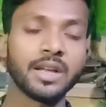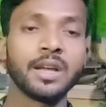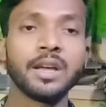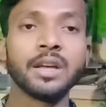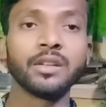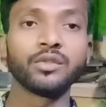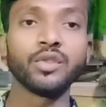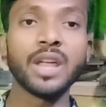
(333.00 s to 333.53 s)

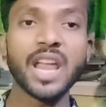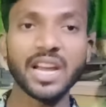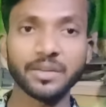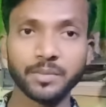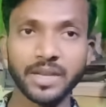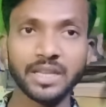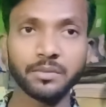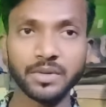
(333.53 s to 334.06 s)
तो
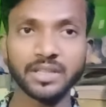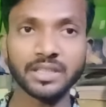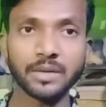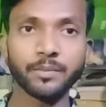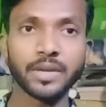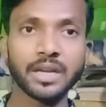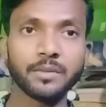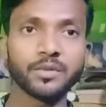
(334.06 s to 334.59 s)
एक्सप्रेस बीच
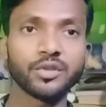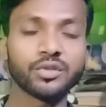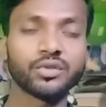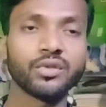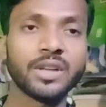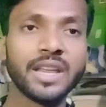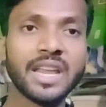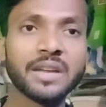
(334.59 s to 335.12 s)
कंपनी में दोस्तों
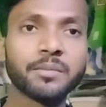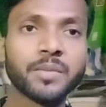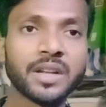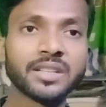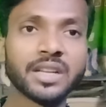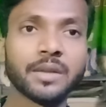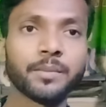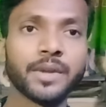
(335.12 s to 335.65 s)
एक
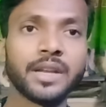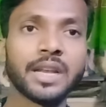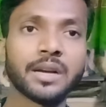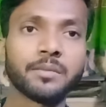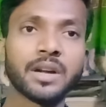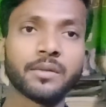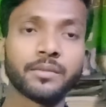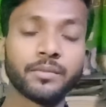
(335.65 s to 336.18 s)
पल्सर पे
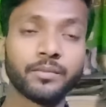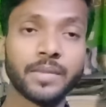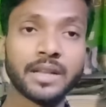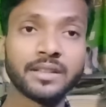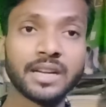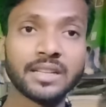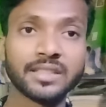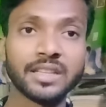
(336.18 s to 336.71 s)
लगभग
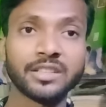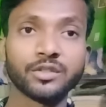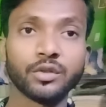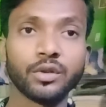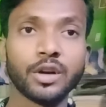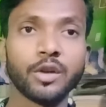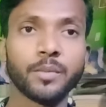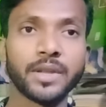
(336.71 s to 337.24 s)
पंद्रह से
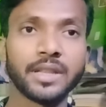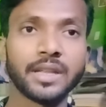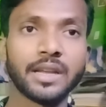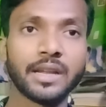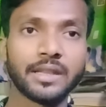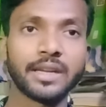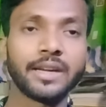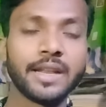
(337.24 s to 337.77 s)
सोलह रुपये दिया
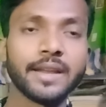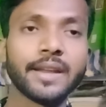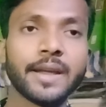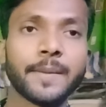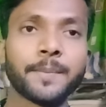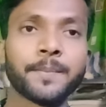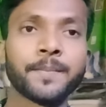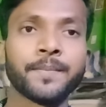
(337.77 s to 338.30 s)
जाता है ठीक है
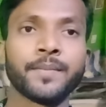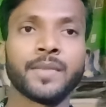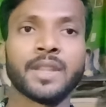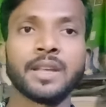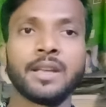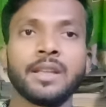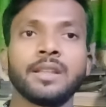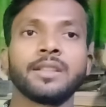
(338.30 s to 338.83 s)

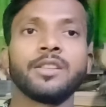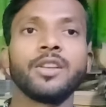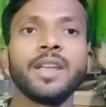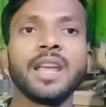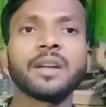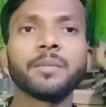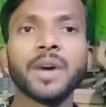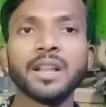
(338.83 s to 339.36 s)
तो
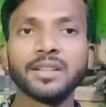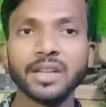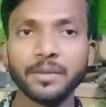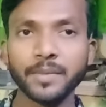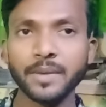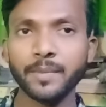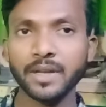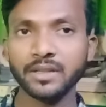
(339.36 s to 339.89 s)
एक पल्सर पे
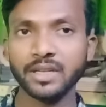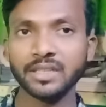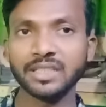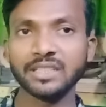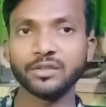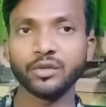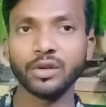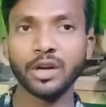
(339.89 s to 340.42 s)
पंद्रह से
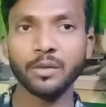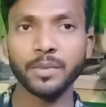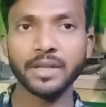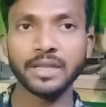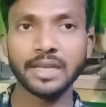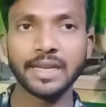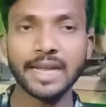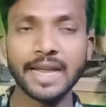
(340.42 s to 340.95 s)
सोलह रुपये
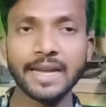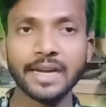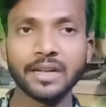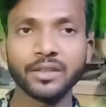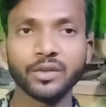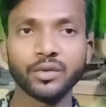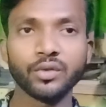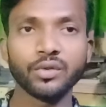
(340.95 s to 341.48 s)
दिया जाएगा
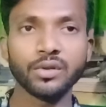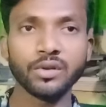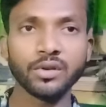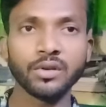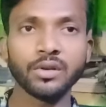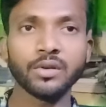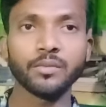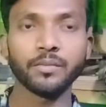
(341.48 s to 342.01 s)
तो
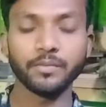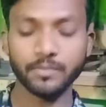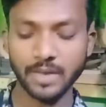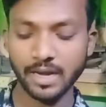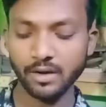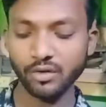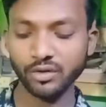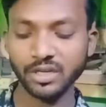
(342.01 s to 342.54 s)
मान
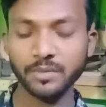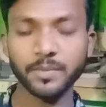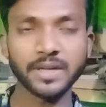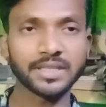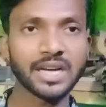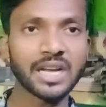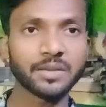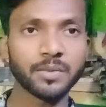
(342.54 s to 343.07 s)
लो कि
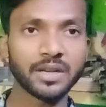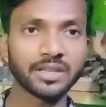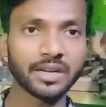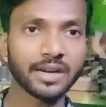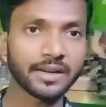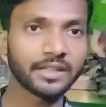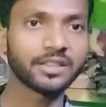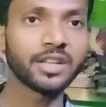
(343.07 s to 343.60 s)
पचास पल्सर का
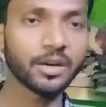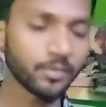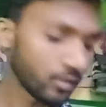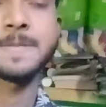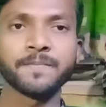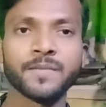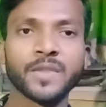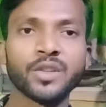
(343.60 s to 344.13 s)
कितना रुपये हो
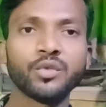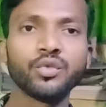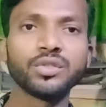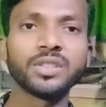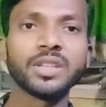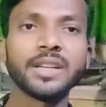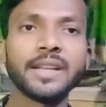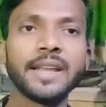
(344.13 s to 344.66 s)
गया कुछ
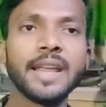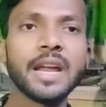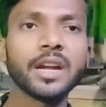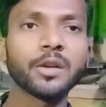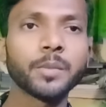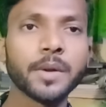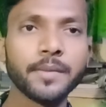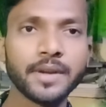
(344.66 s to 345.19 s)
नहीं एक
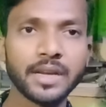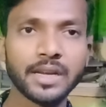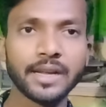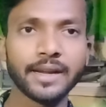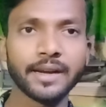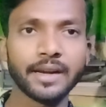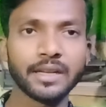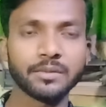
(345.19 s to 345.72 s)
रुपये भी नहीं
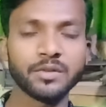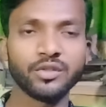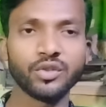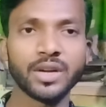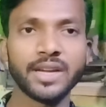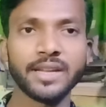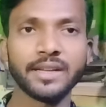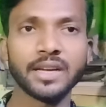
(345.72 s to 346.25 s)
लगेगा इसमें
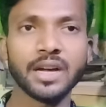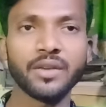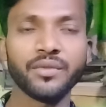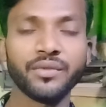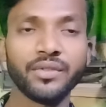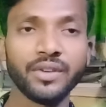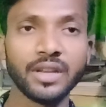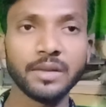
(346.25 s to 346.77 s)
ज्वाइनिंग का
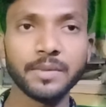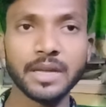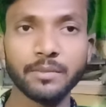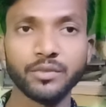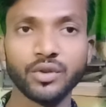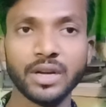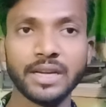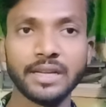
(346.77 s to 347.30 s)
फ्री में आप
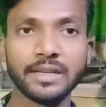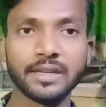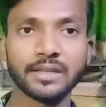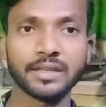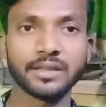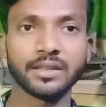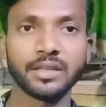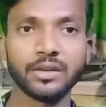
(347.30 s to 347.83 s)
ज्वाइनिंग कर
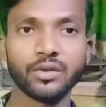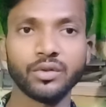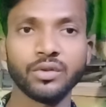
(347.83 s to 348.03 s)
सकते हो